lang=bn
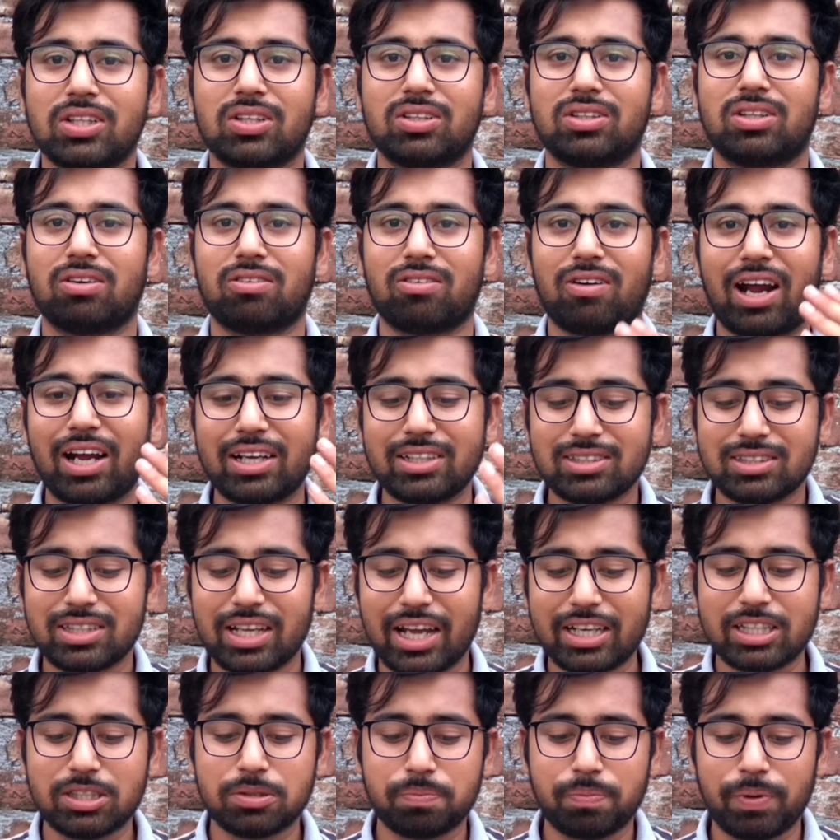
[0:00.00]
তো দ্য রাইস
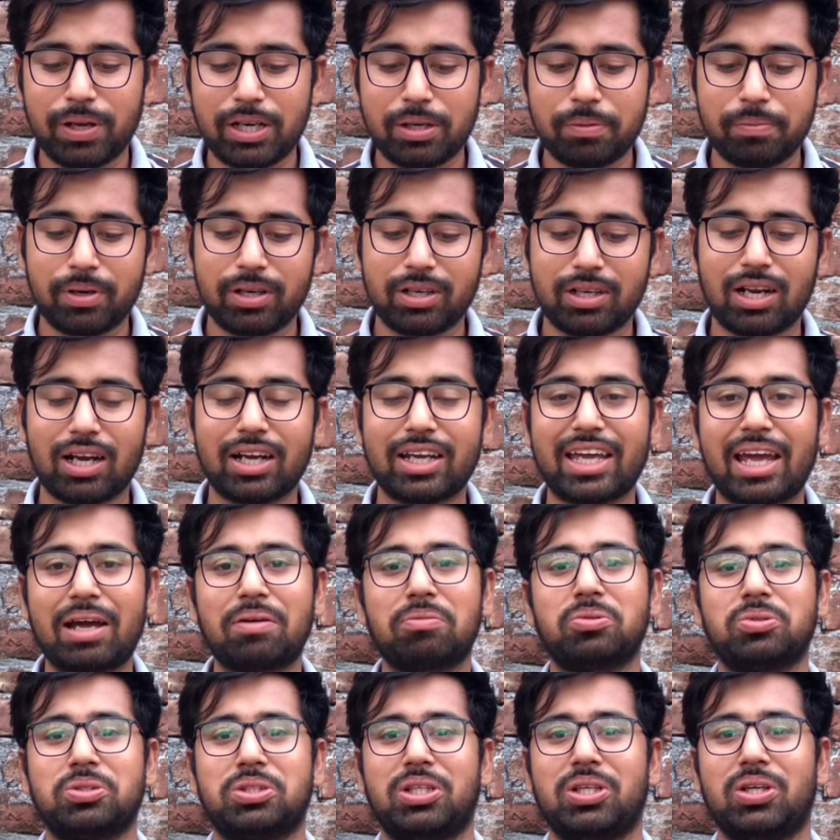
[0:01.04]
এক্সপেরিমেন্টটা
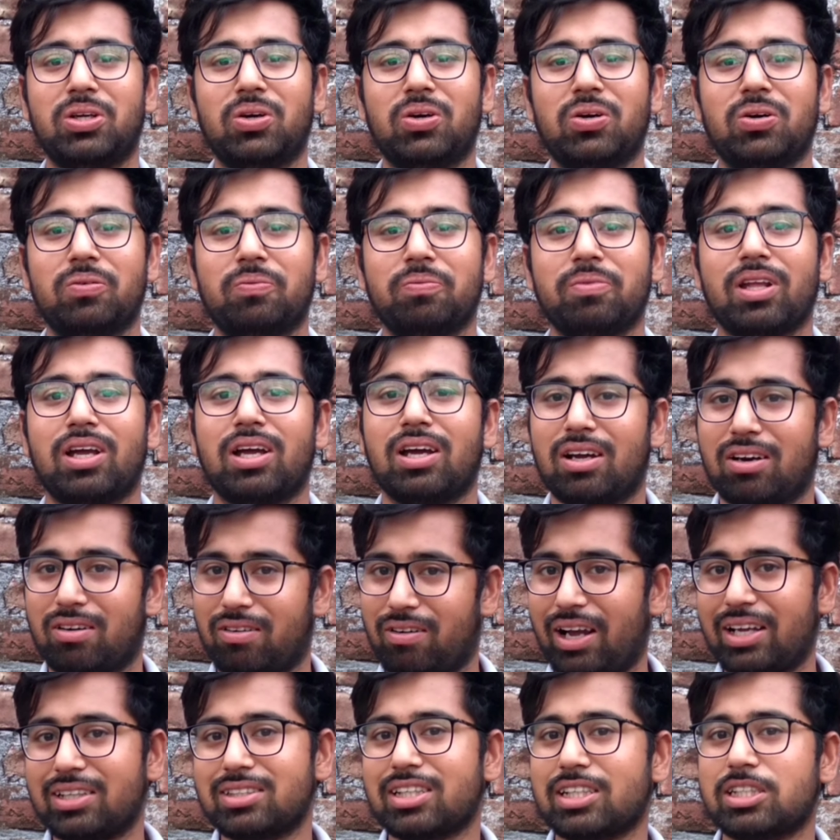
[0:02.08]
কেমন ছিল
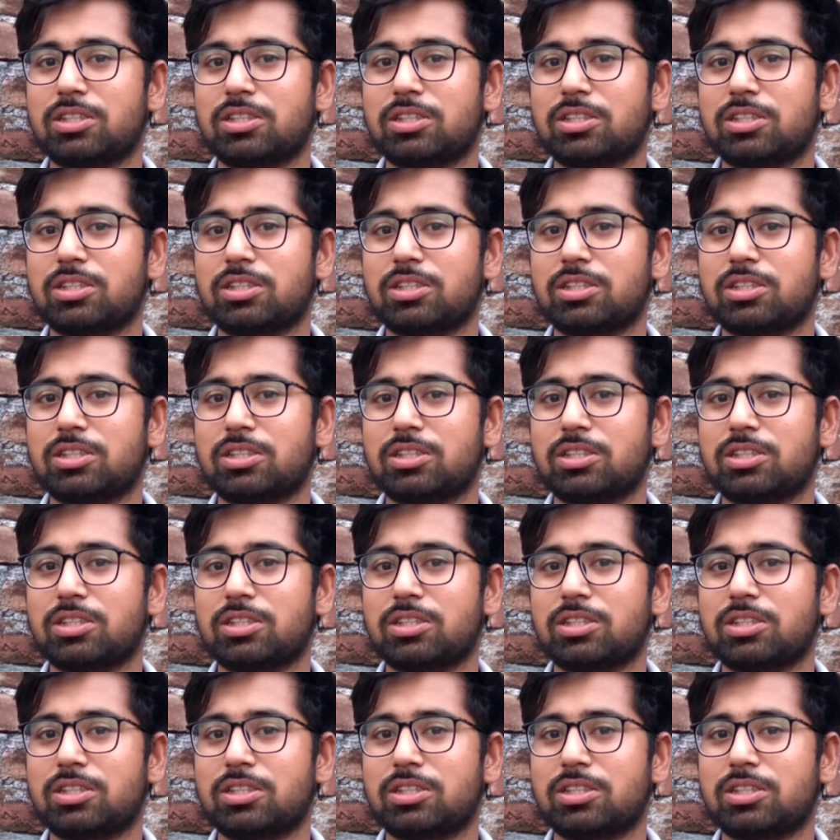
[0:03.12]
রাইস